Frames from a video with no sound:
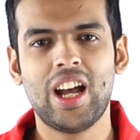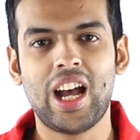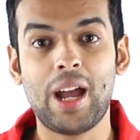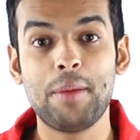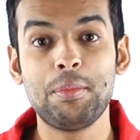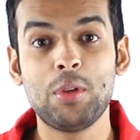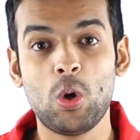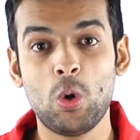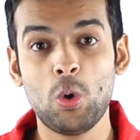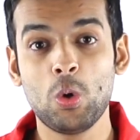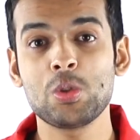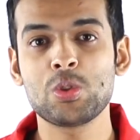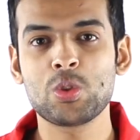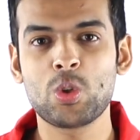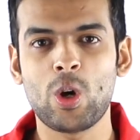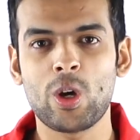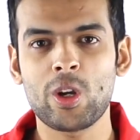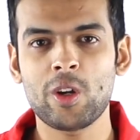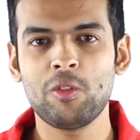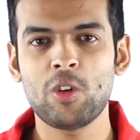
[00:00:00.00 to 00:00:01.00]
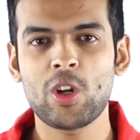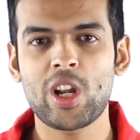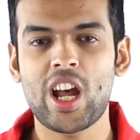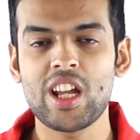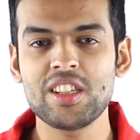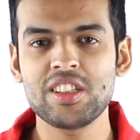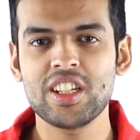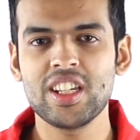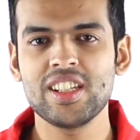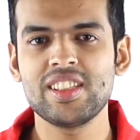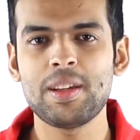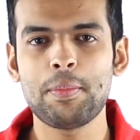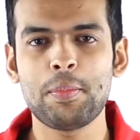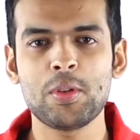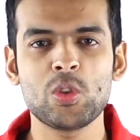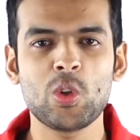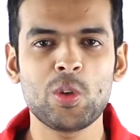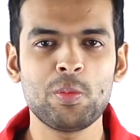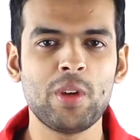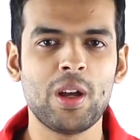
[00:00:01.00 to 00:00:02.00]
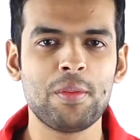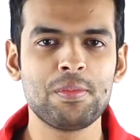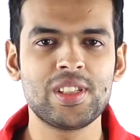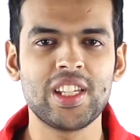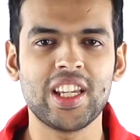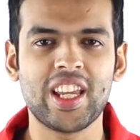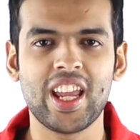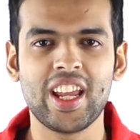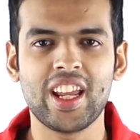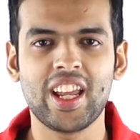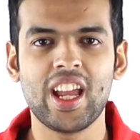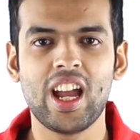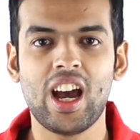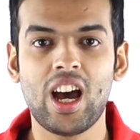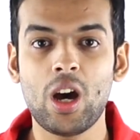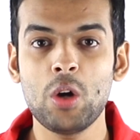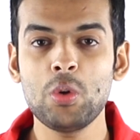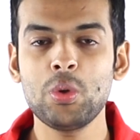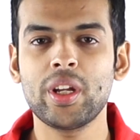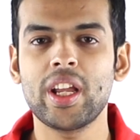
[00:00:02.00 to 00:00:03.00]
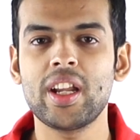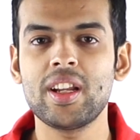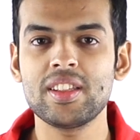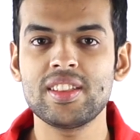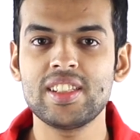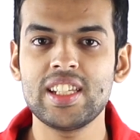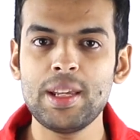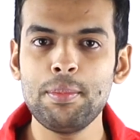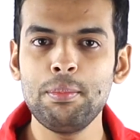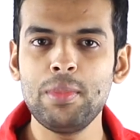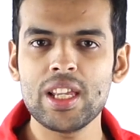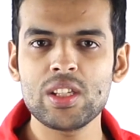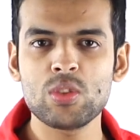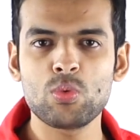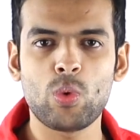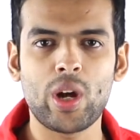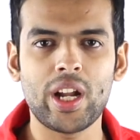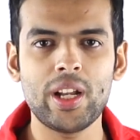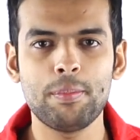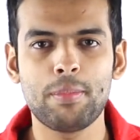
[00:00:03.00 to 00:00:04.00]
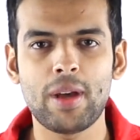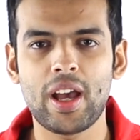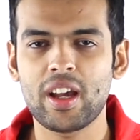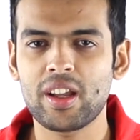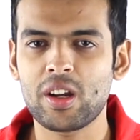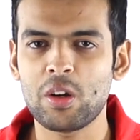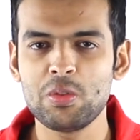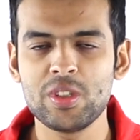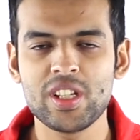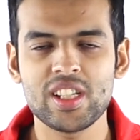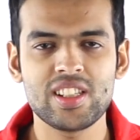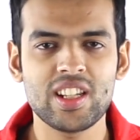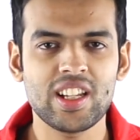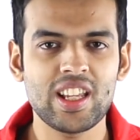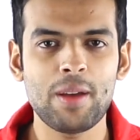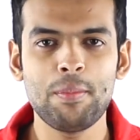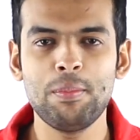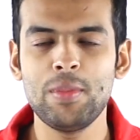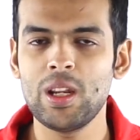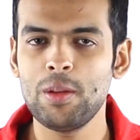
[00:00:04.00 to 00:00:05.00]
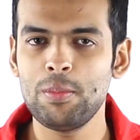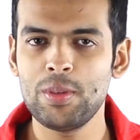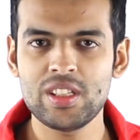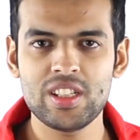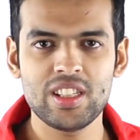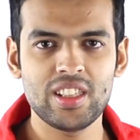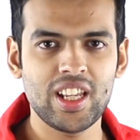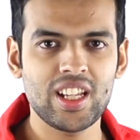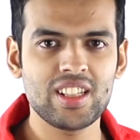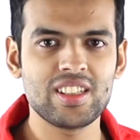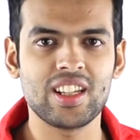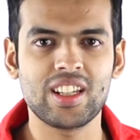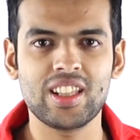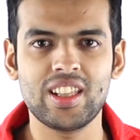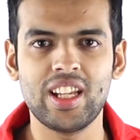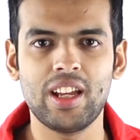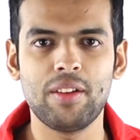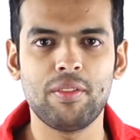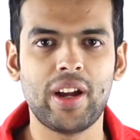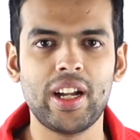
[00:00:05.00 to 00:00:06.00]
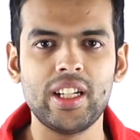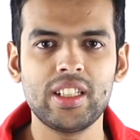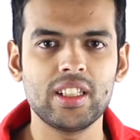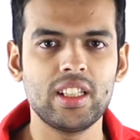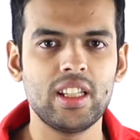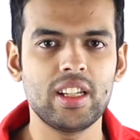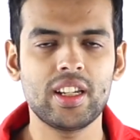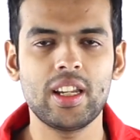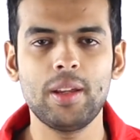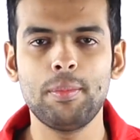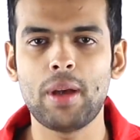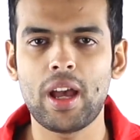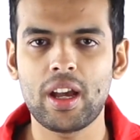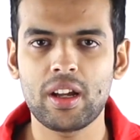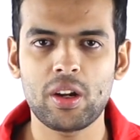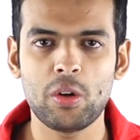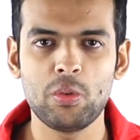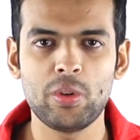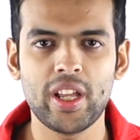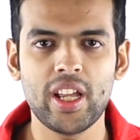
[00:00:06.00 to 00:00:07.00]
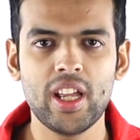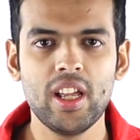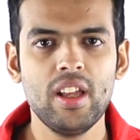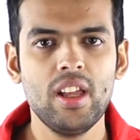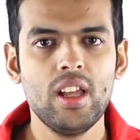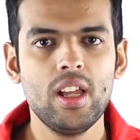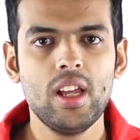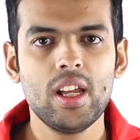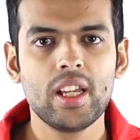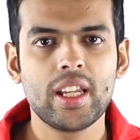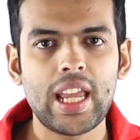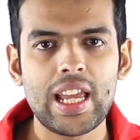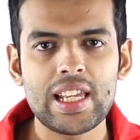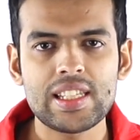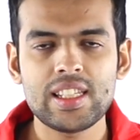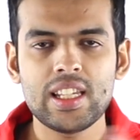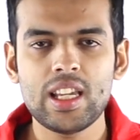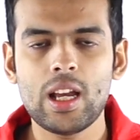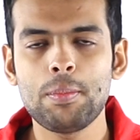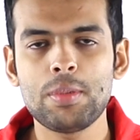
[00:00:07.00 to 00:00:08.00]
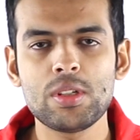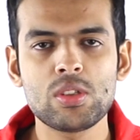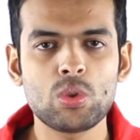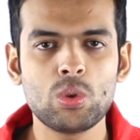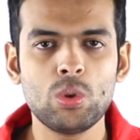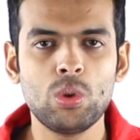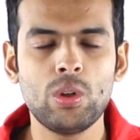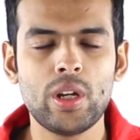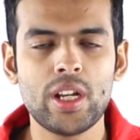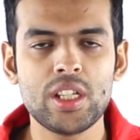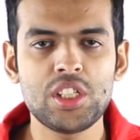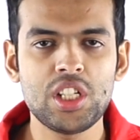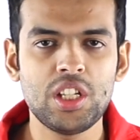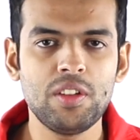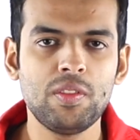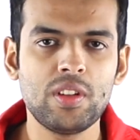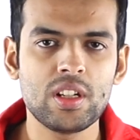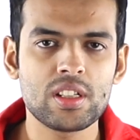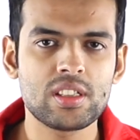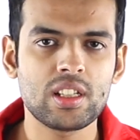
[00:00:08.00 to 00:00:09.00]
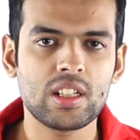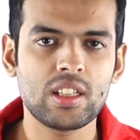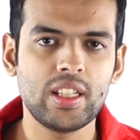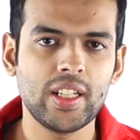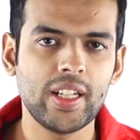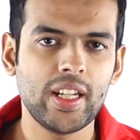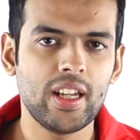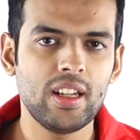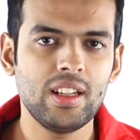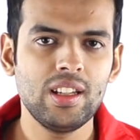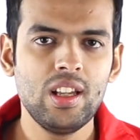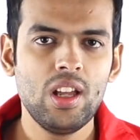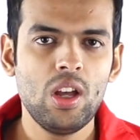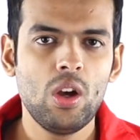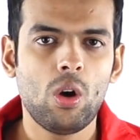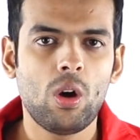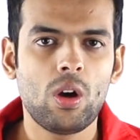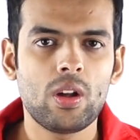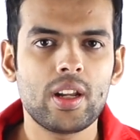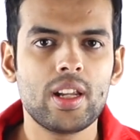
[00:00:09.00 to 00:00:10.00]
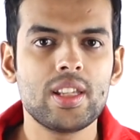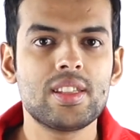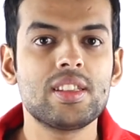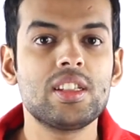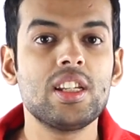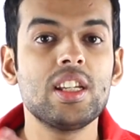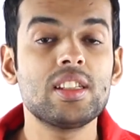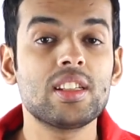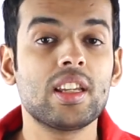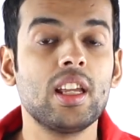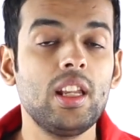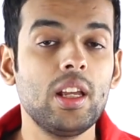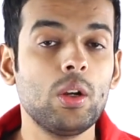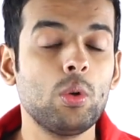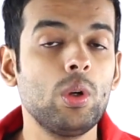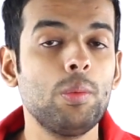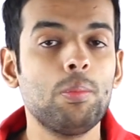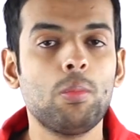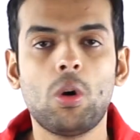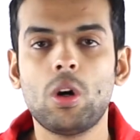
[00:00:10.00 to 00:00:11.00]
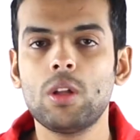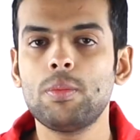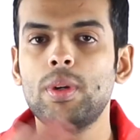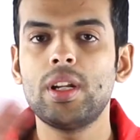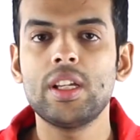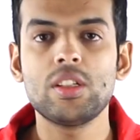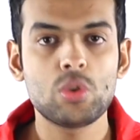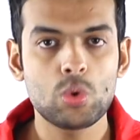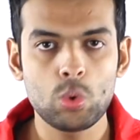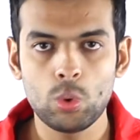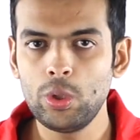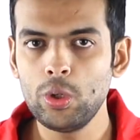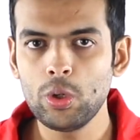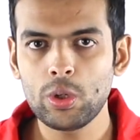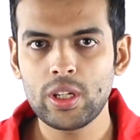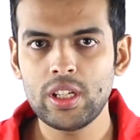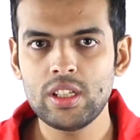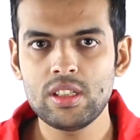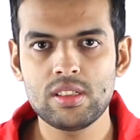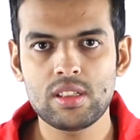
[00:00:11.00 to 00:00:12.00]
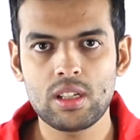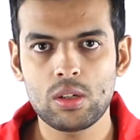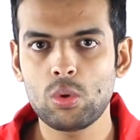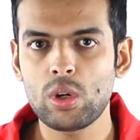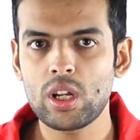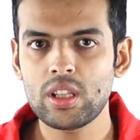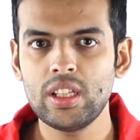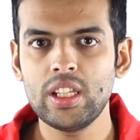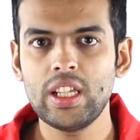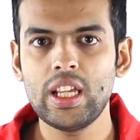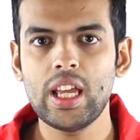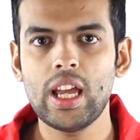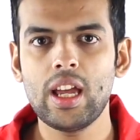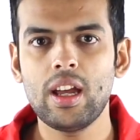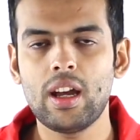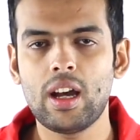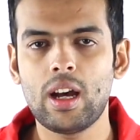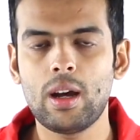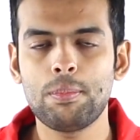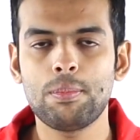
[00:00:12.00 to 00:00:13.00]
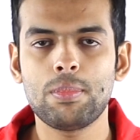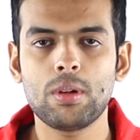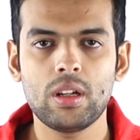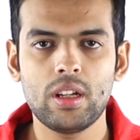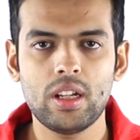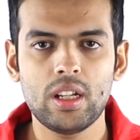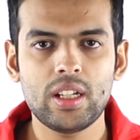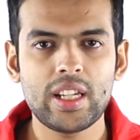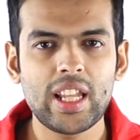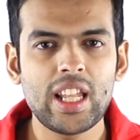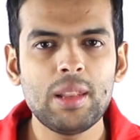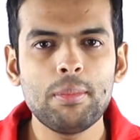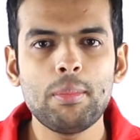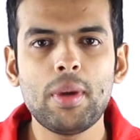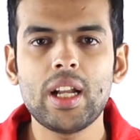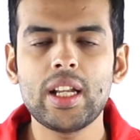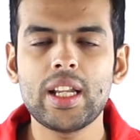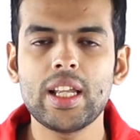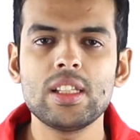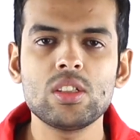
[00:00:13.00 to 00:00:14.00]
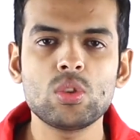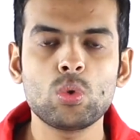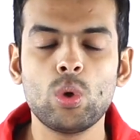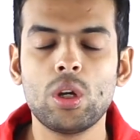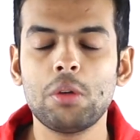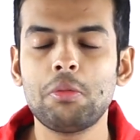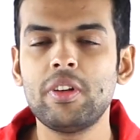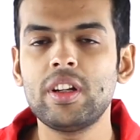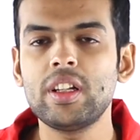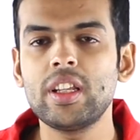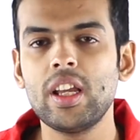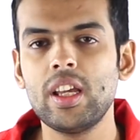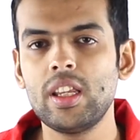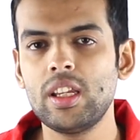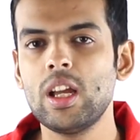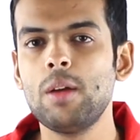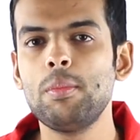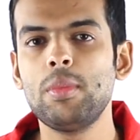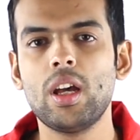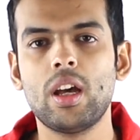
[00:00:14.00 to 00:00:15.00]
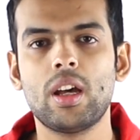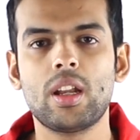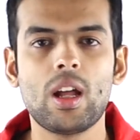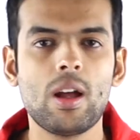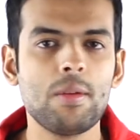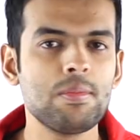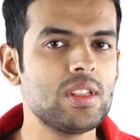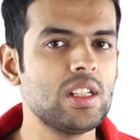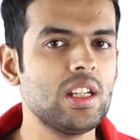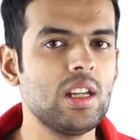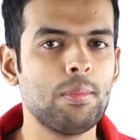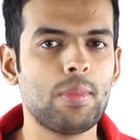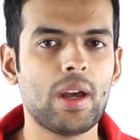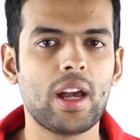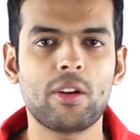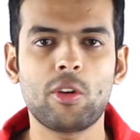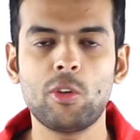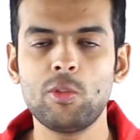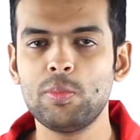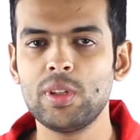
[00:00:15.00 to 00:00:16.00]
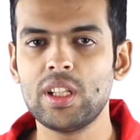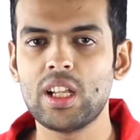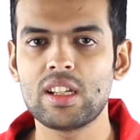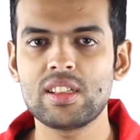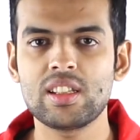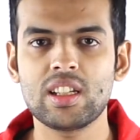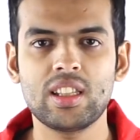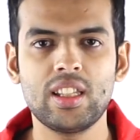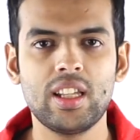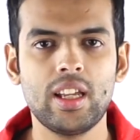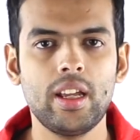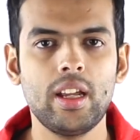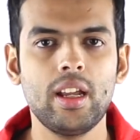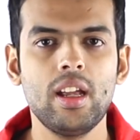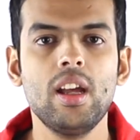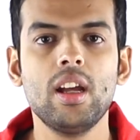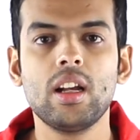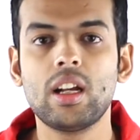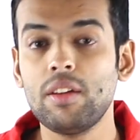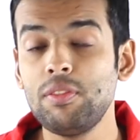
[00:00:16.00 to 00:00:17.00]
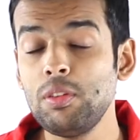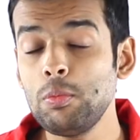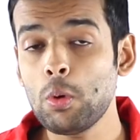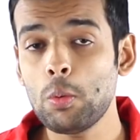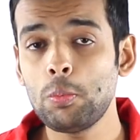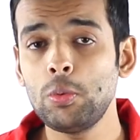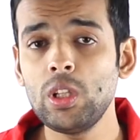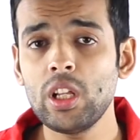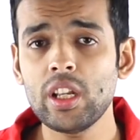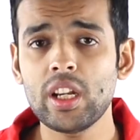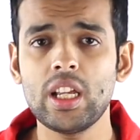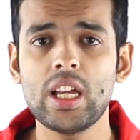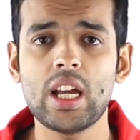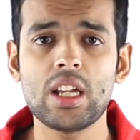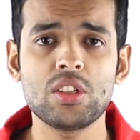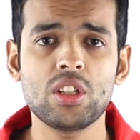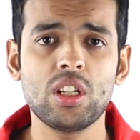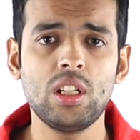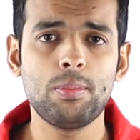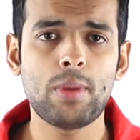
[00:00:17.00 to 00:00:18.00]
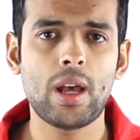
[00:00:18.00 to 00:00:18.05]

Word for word: आई एम योर होस्ट गौरव और आज के इस एपिसोड में हम सीखेंगे हाउ टू गेट अ सीमलेस वाइट बैकग्राउंड जैसा कि आप मेरे पीछे देख सकते हैं वाइट कलर की बैकग्राउंड है कैसे आप इसको अचीव कर सकते हैं और इस चीज़ के लिए कोई बहुत बड़े स्टूडियो की ज़रूरत नहीं है आप टेन बाय टेन स्क्वायर फीट के एरिया में आराम से ये बैकग्राउंड बना सकते हैं काफ़ी पॉपुलर है आजकल